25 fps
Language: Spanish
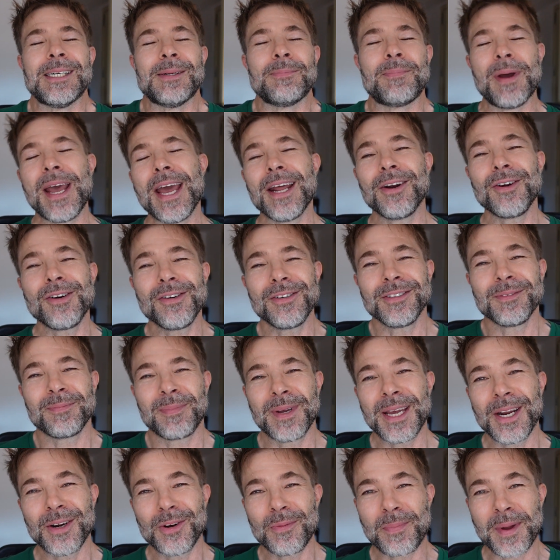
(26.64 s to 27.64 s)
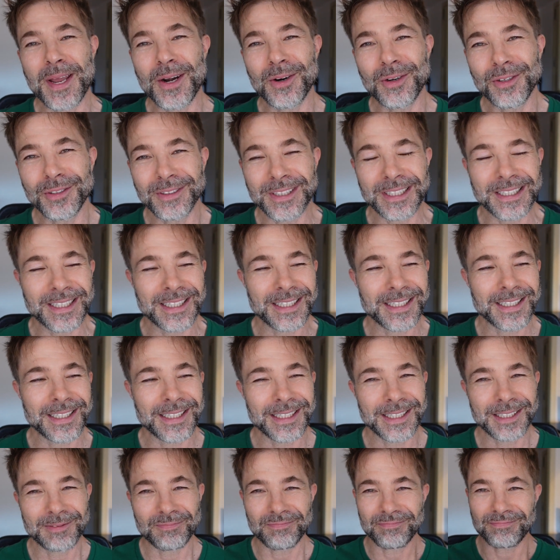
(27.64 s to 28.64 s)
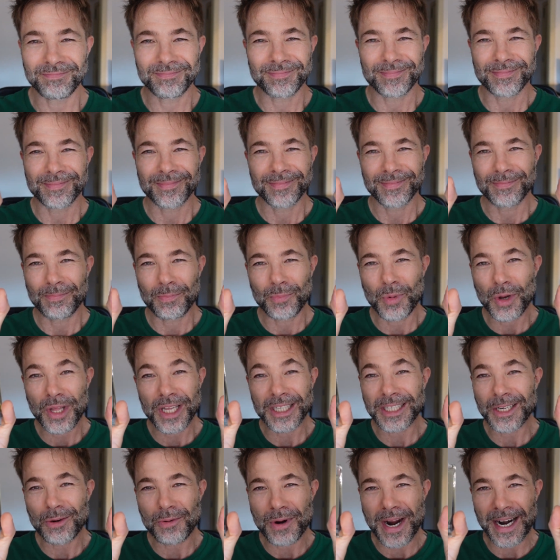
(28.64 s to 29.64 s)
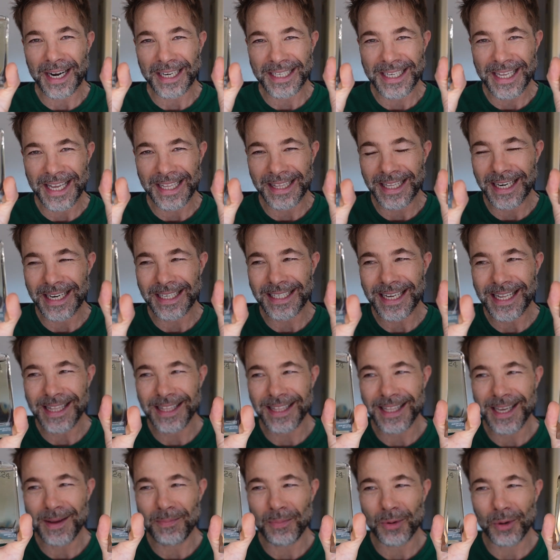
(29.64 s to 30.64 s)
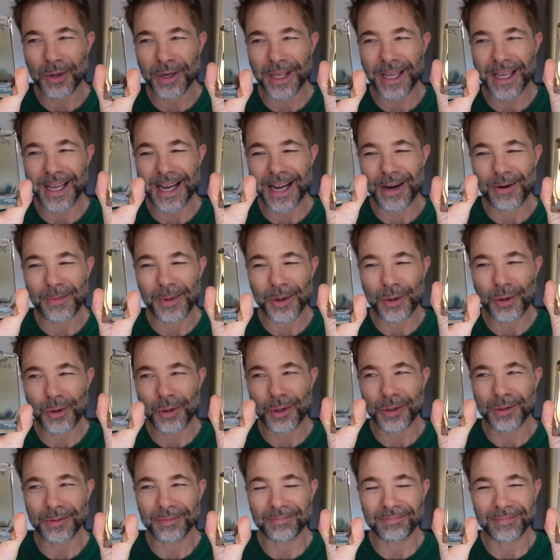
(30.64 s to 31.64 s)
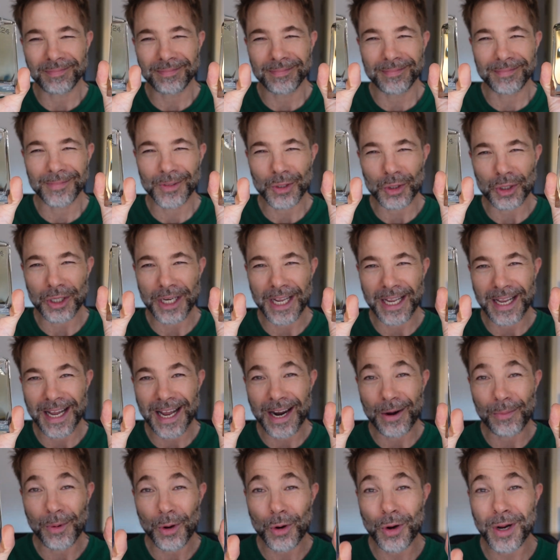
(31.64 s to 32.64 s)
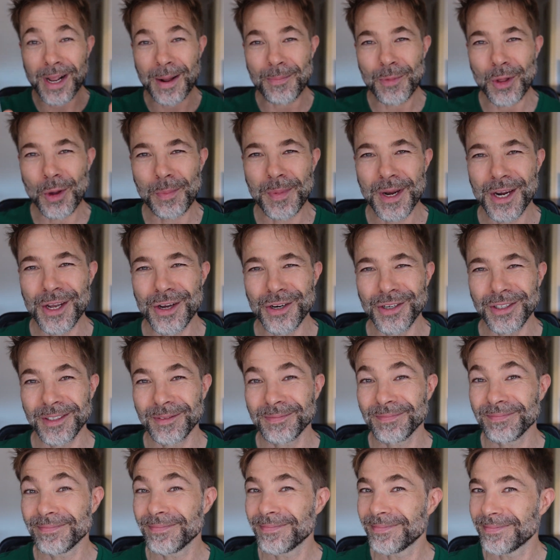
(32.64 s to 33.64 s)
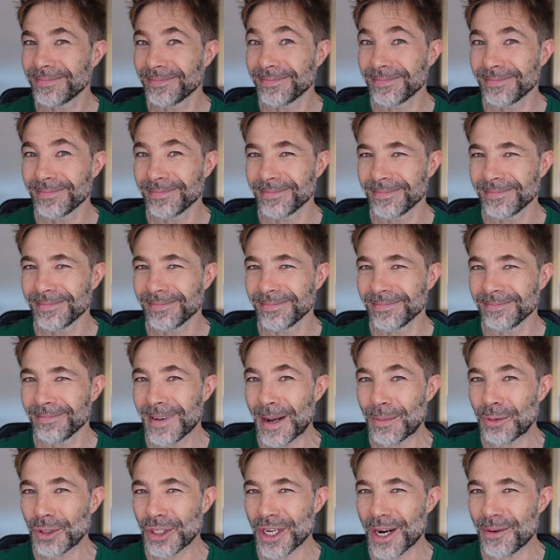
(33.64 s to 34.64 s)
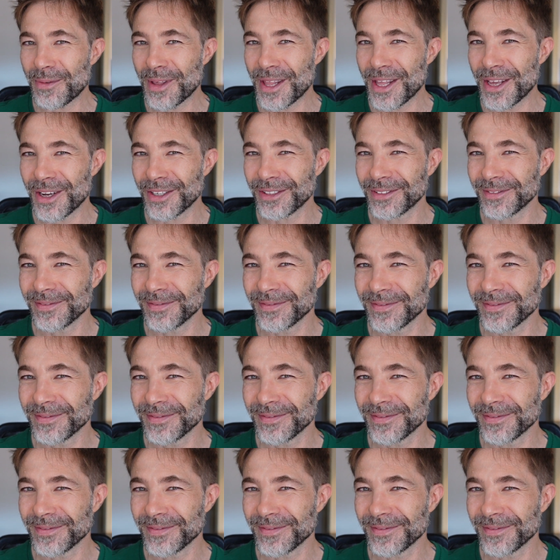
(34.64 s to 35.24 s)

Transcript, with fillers: Pero, pero, pero... Eh, Puede ser una reseña interesante porque a lo mejor, mm, no sé, a lo mejor cambio de opinión. Vamos al vídeo.